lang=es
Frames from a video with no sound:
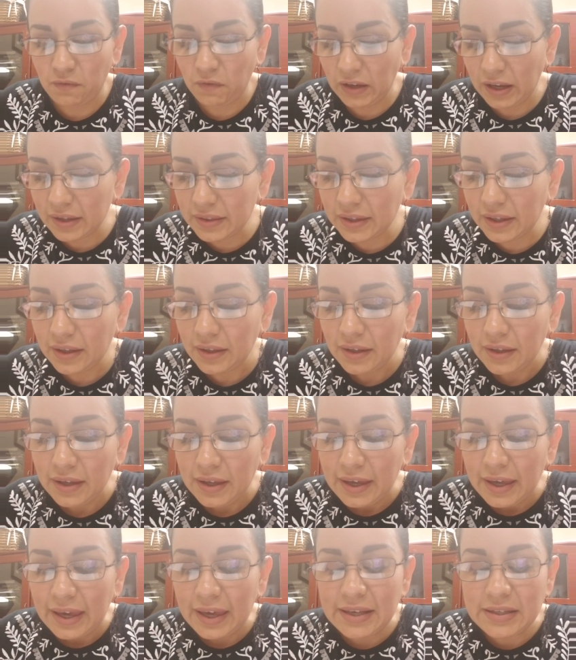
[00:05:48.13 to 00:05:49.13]
Fíjate,
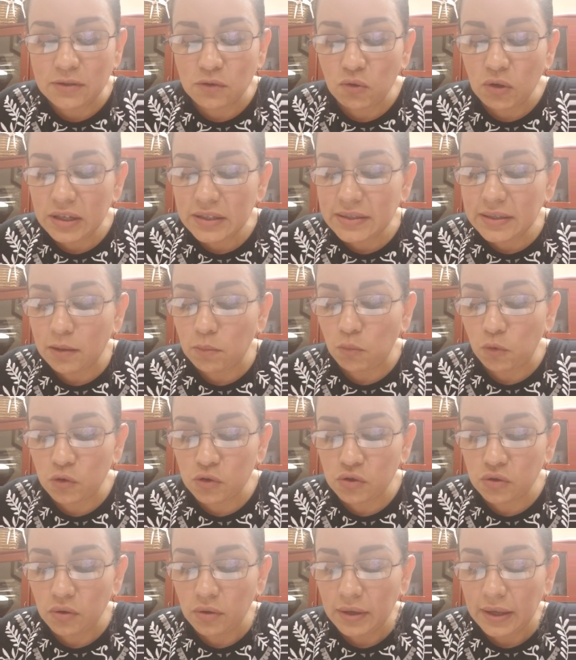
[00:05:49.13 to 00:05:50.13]
esto es
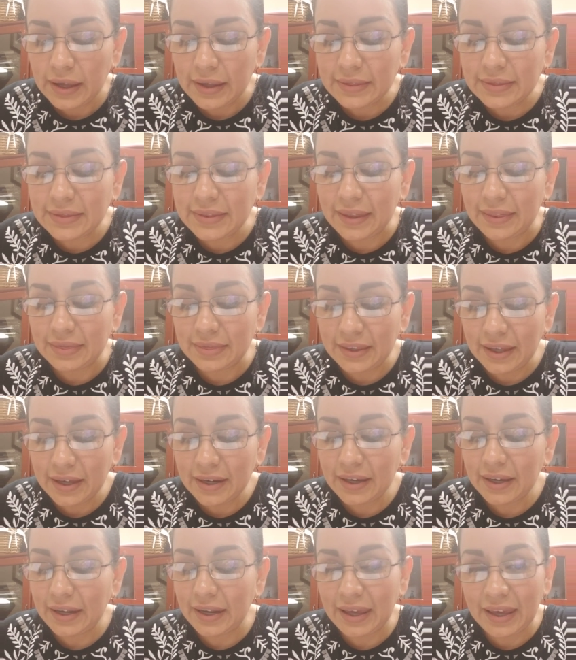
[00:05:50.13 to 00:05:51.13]
hermoso
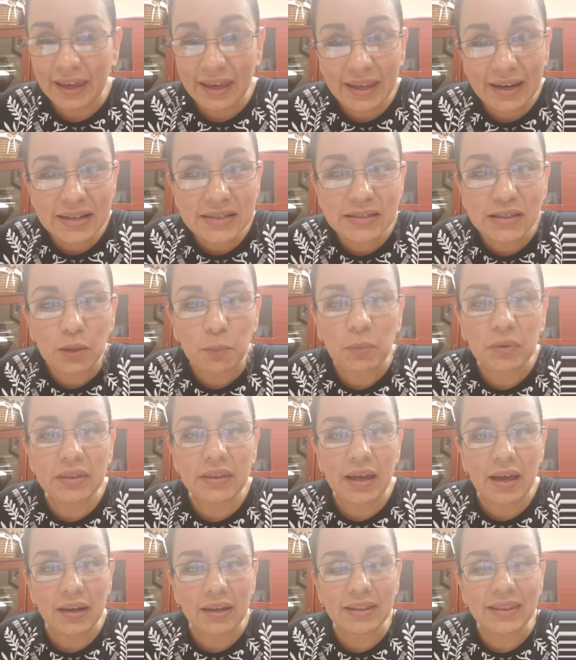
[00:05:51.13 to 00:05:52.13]
entender, creer,
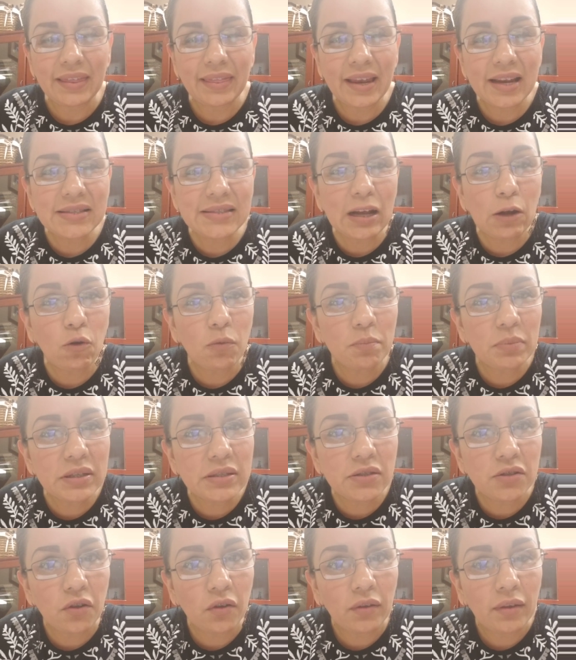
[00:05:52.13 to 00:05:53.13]
aceptar y tener esa
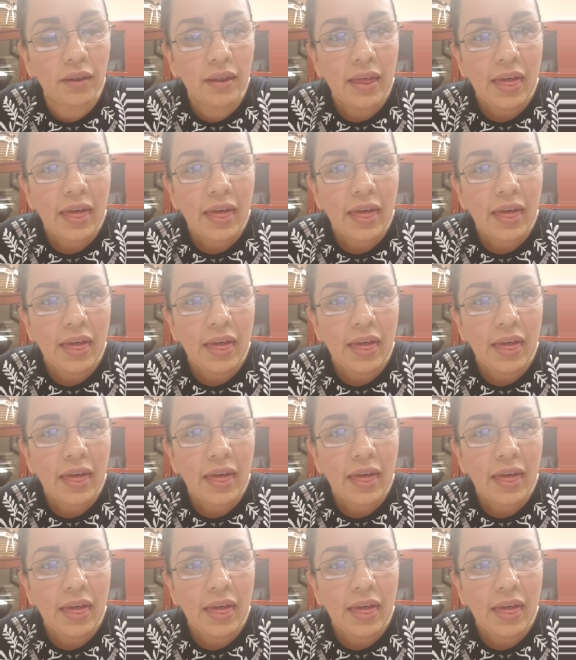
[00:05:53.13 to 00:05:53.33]
convicción